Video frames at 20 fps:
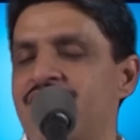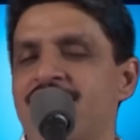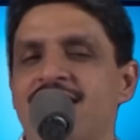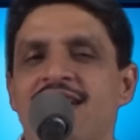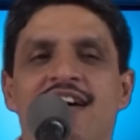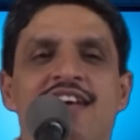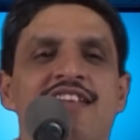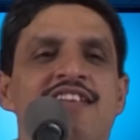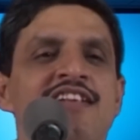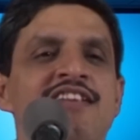
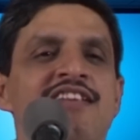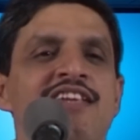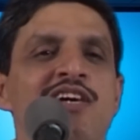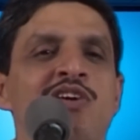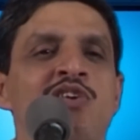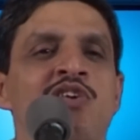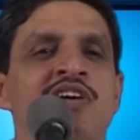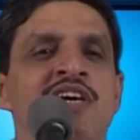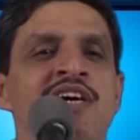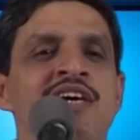हर दिन
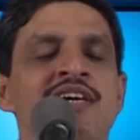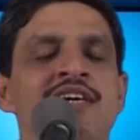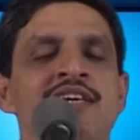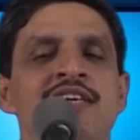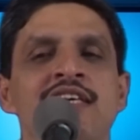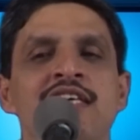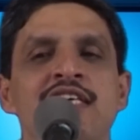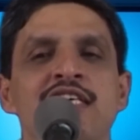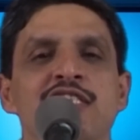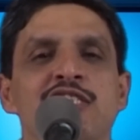देखोगे
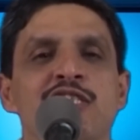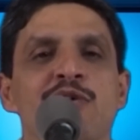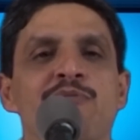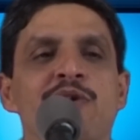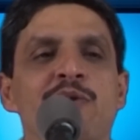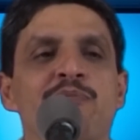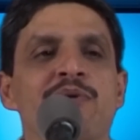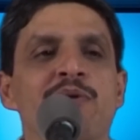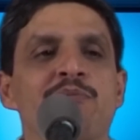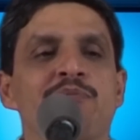
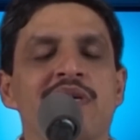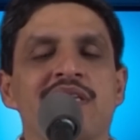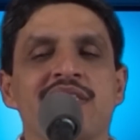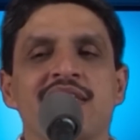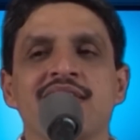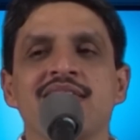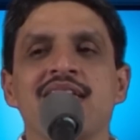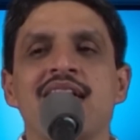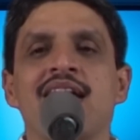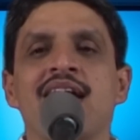समर्पण
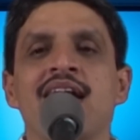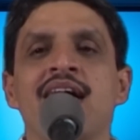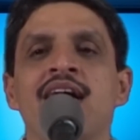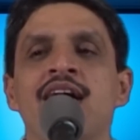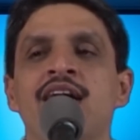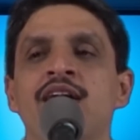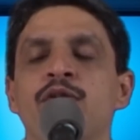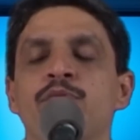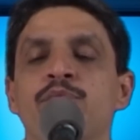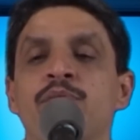बढ़ते जा रहा
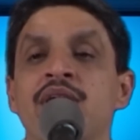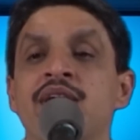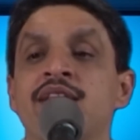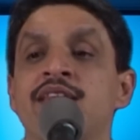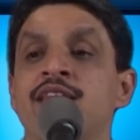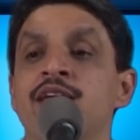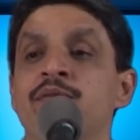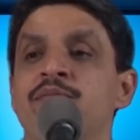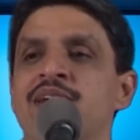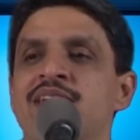है
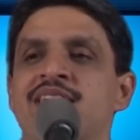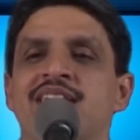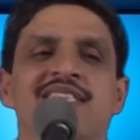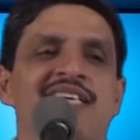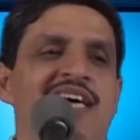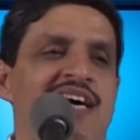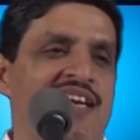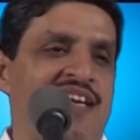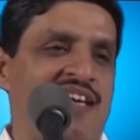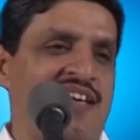भक्ति बढ़ते
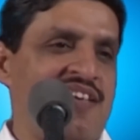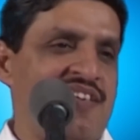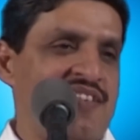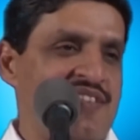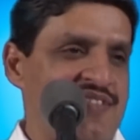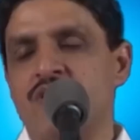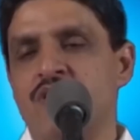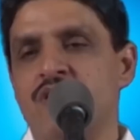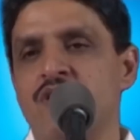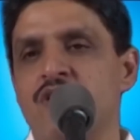जा रही है
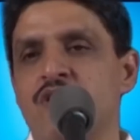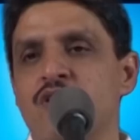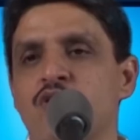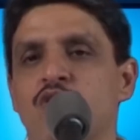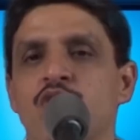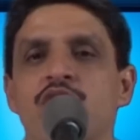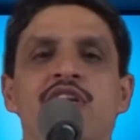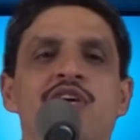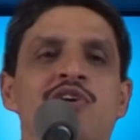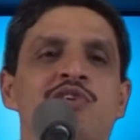
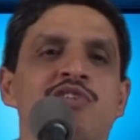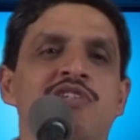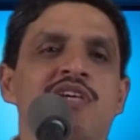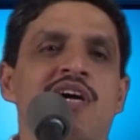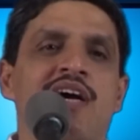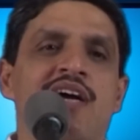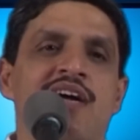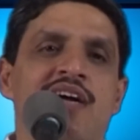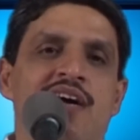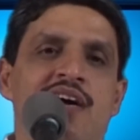तो ये हो
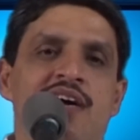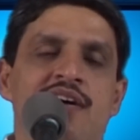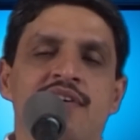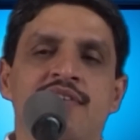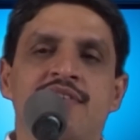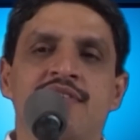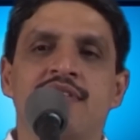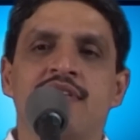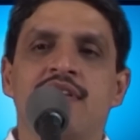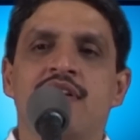जाएगा
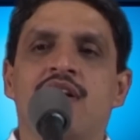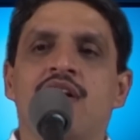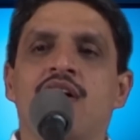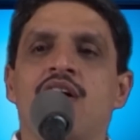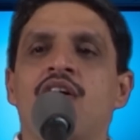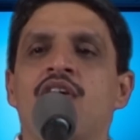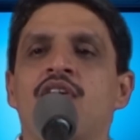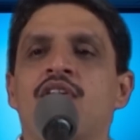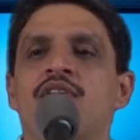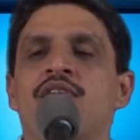
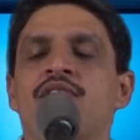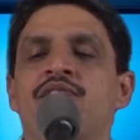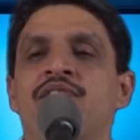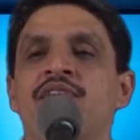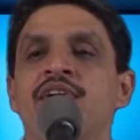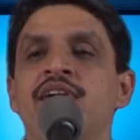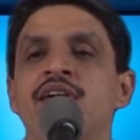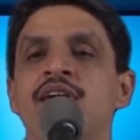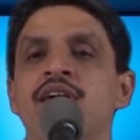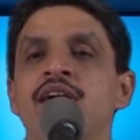और
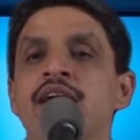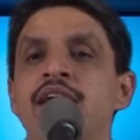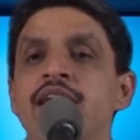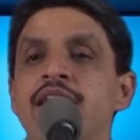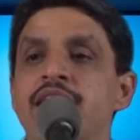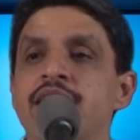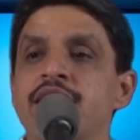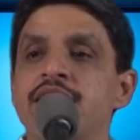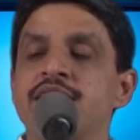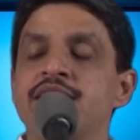फिर
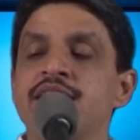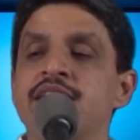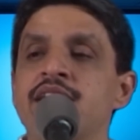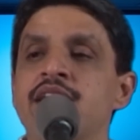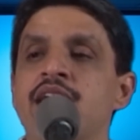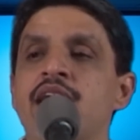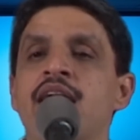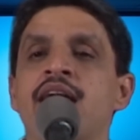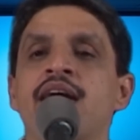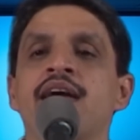इसी
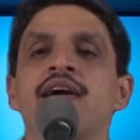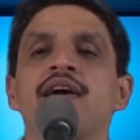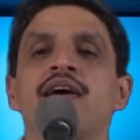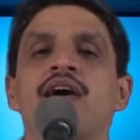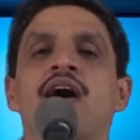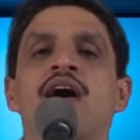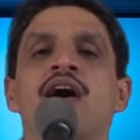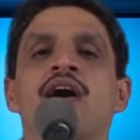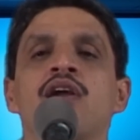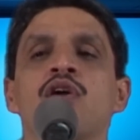
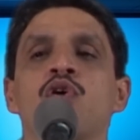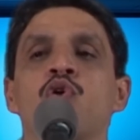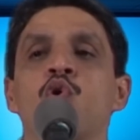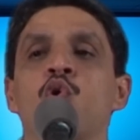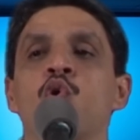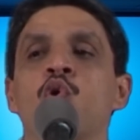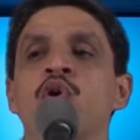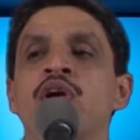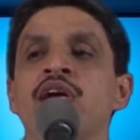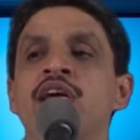अहंकार
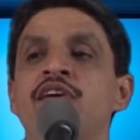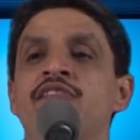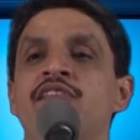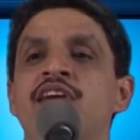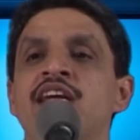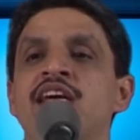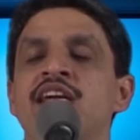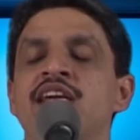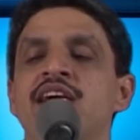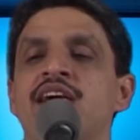को ही
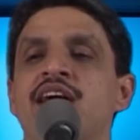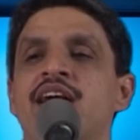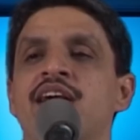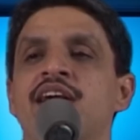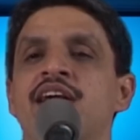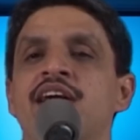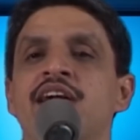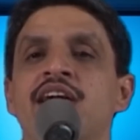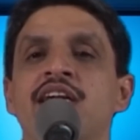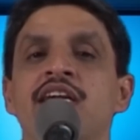विलीन
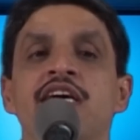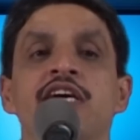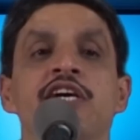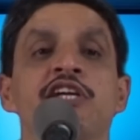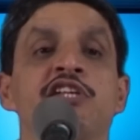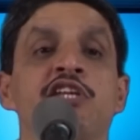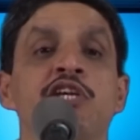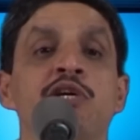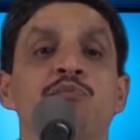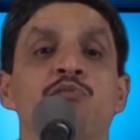करने के लिए
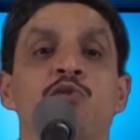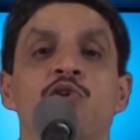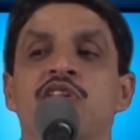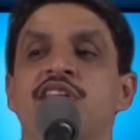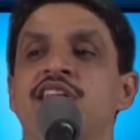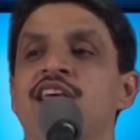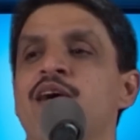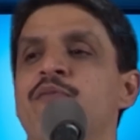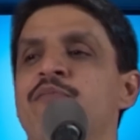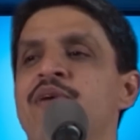इतनी
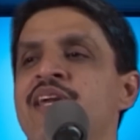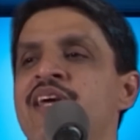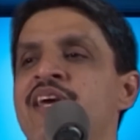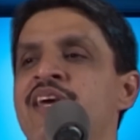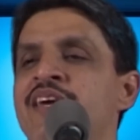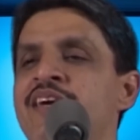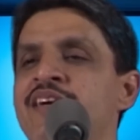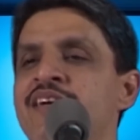मूर्तियां बनी